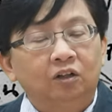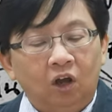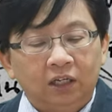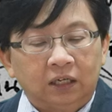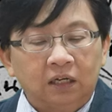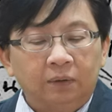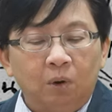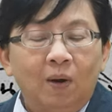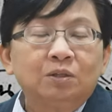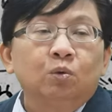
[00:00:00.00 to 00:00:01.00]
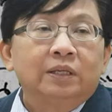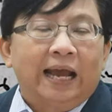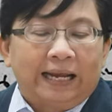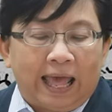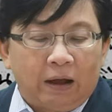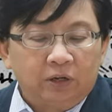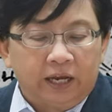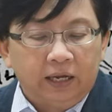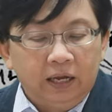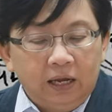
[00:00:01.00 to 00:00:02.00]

น้อยเหลือเกินเพราะว่าส่วนใหญ่แล้วเนี่ย